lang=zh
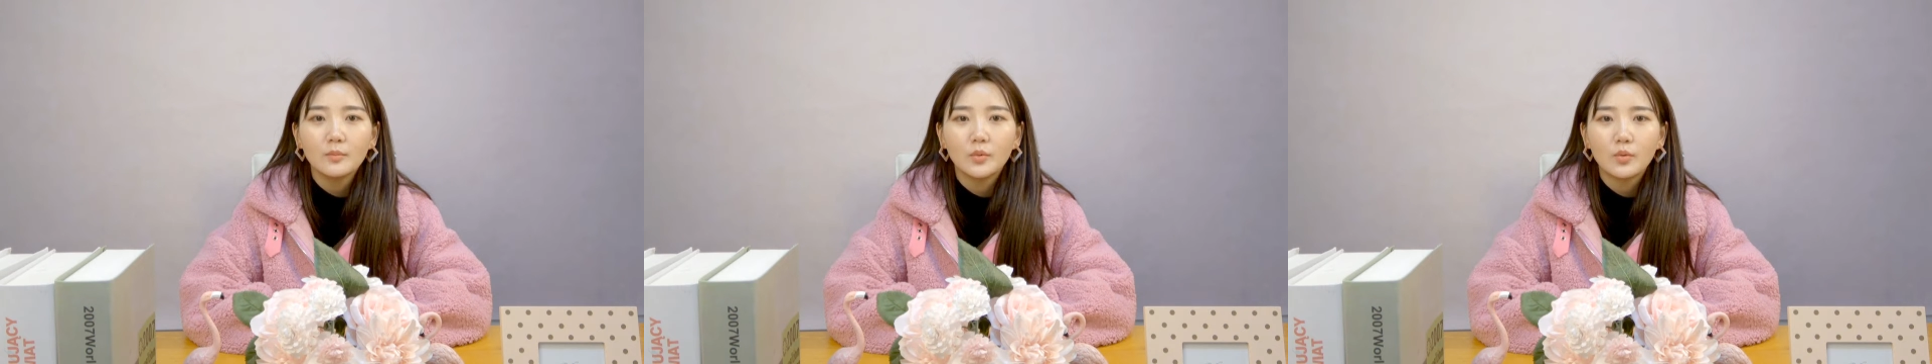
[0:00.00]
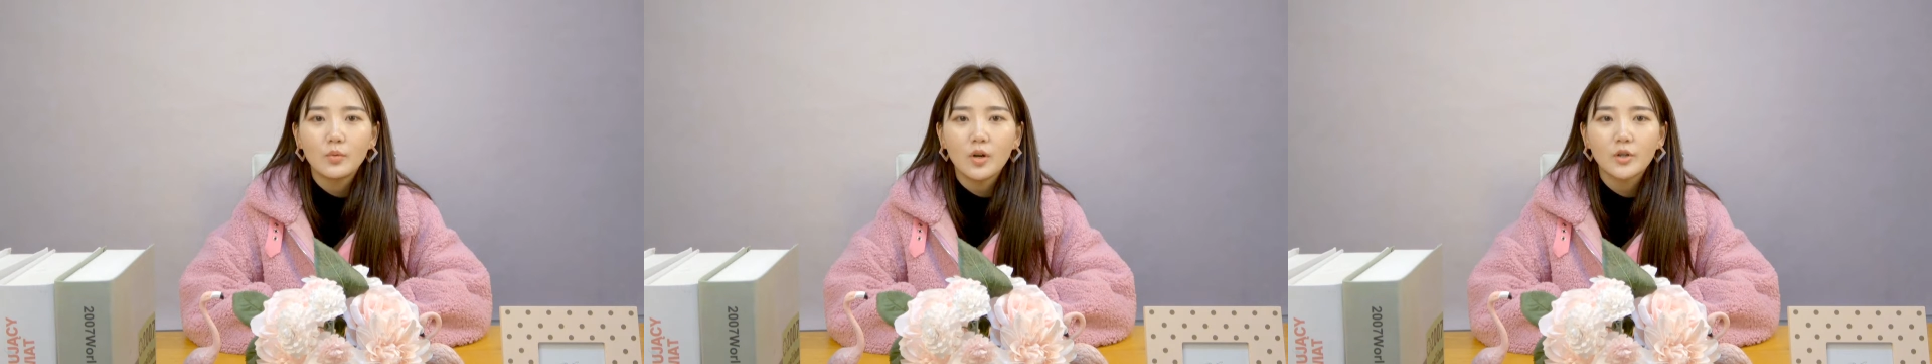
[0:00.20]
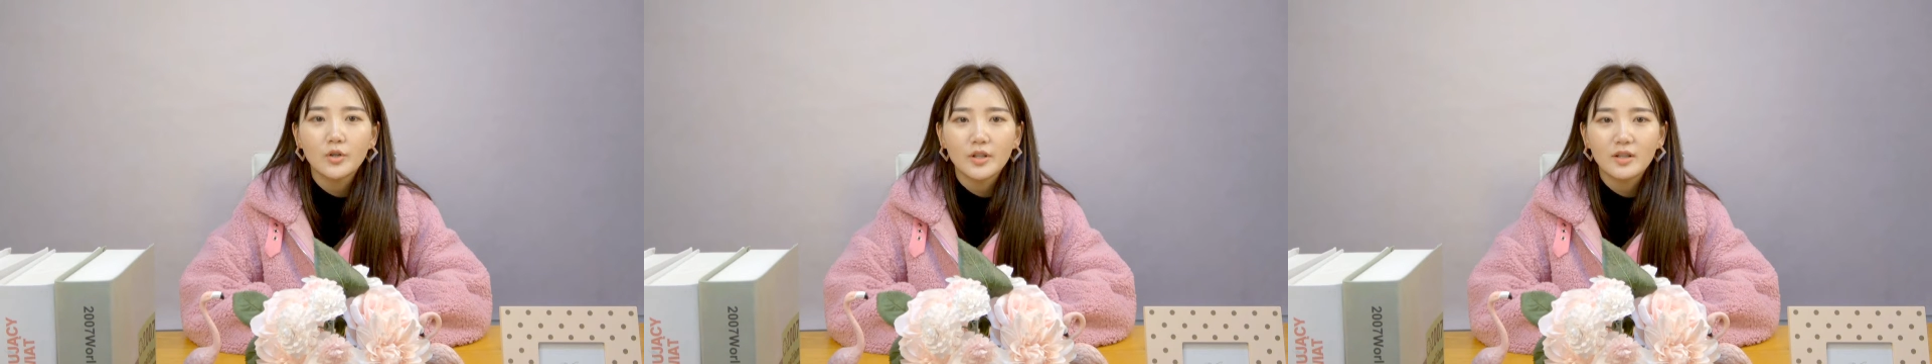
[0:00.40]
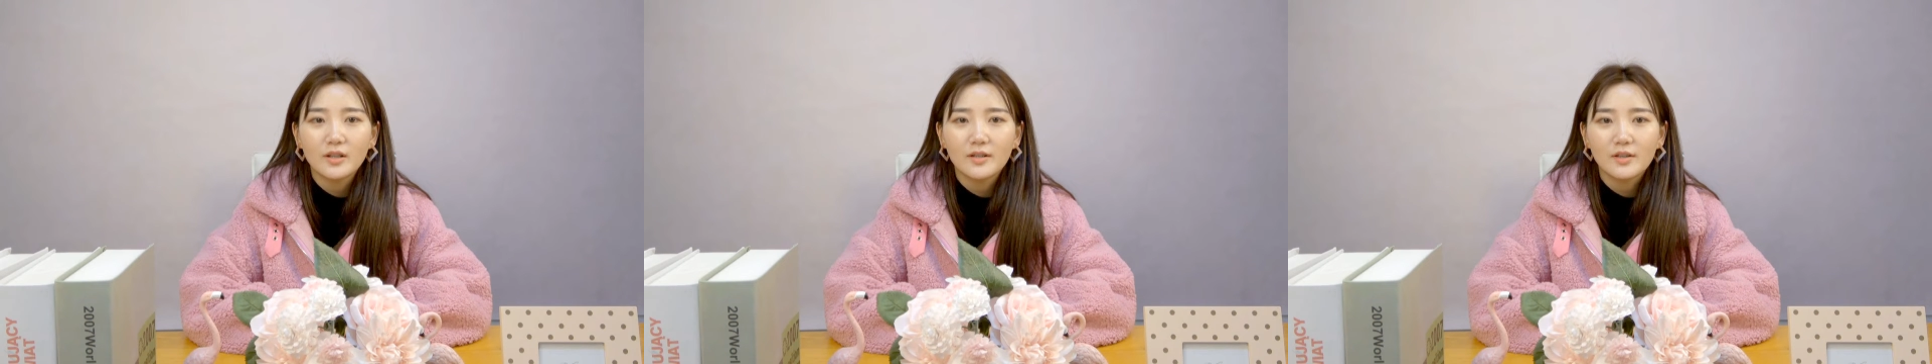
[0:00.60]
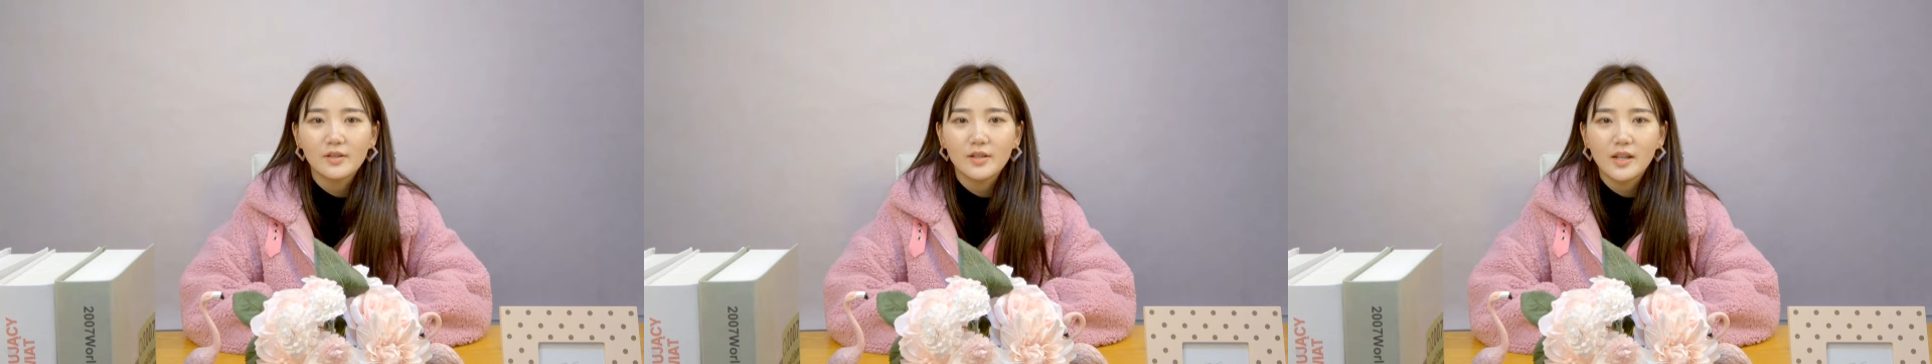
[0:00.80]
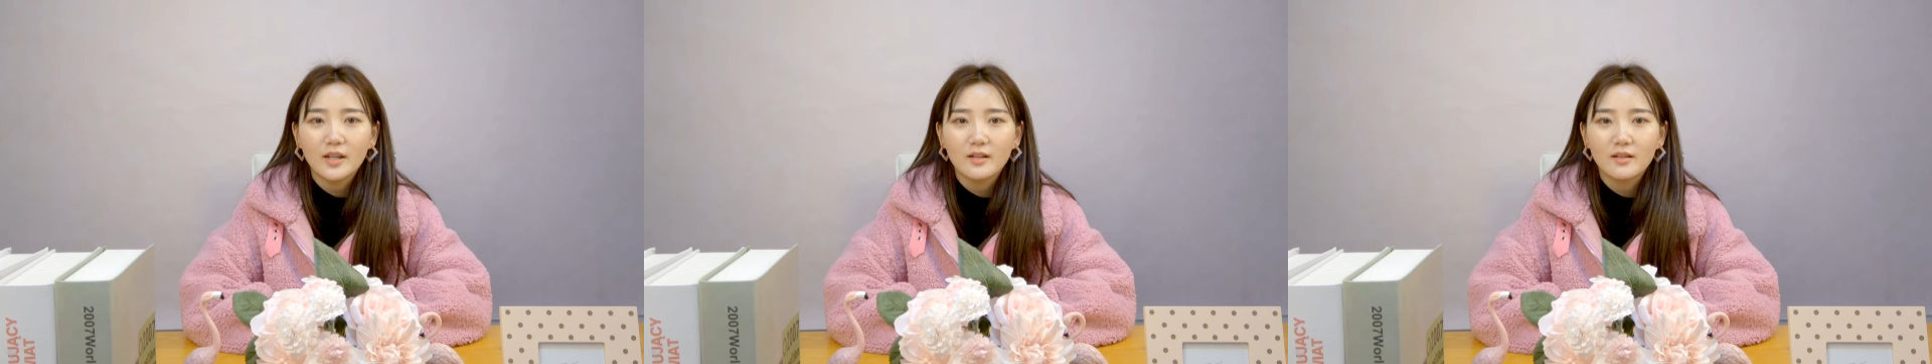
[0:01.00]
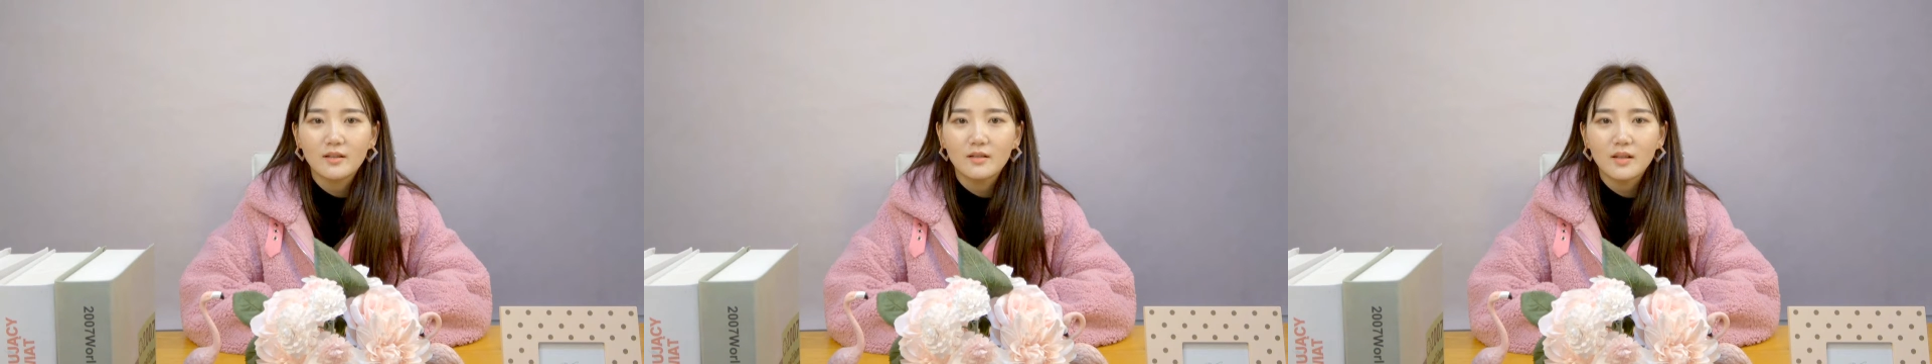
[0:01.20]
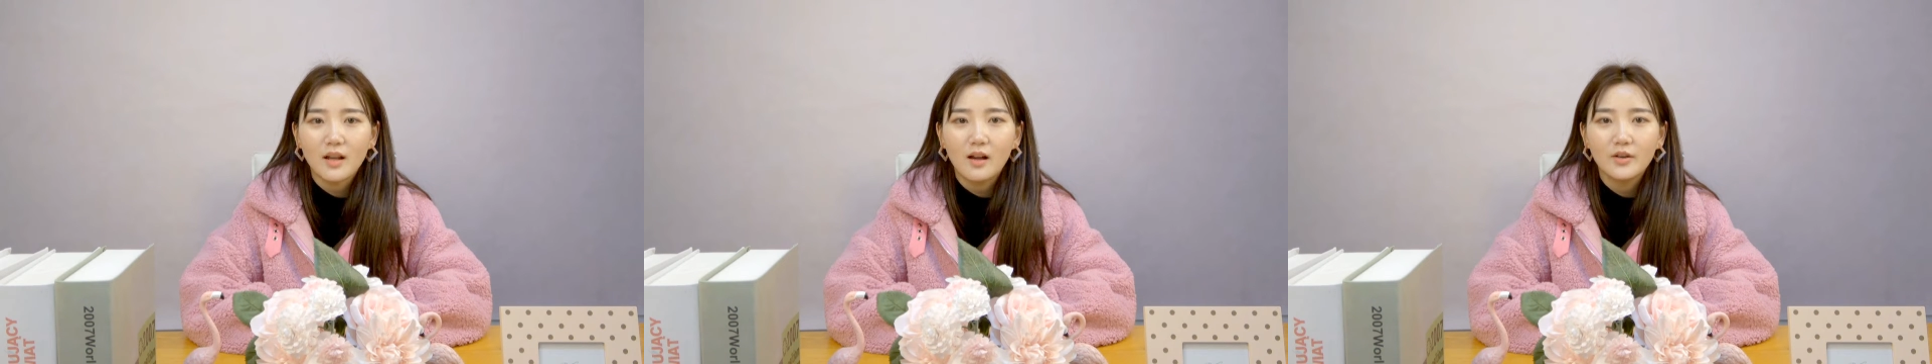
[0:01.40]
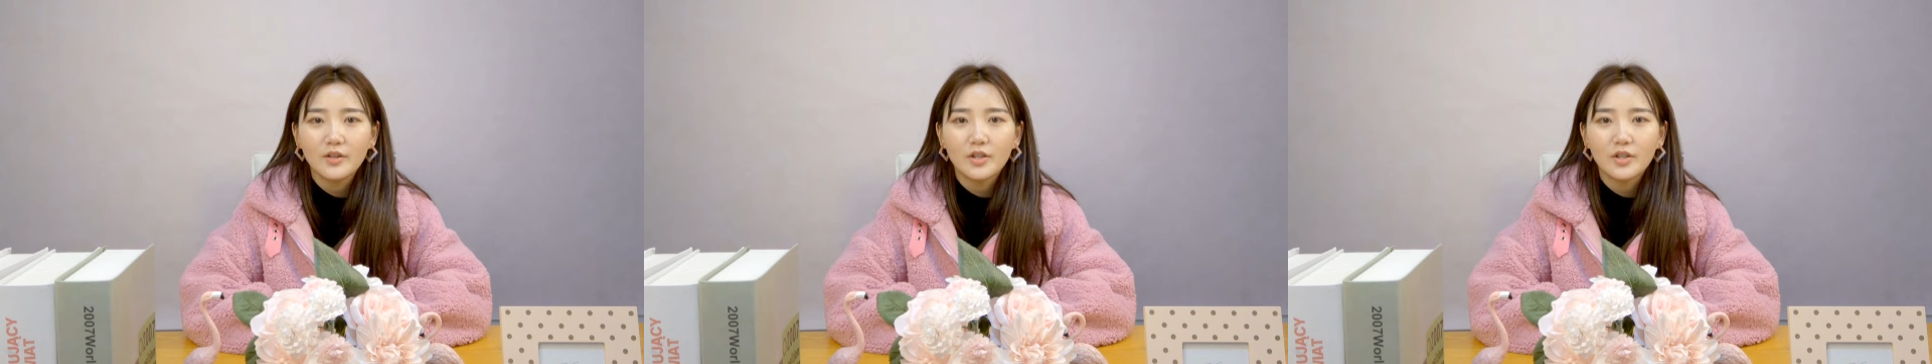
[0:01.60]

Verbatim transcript: 不过，随着时间的增长，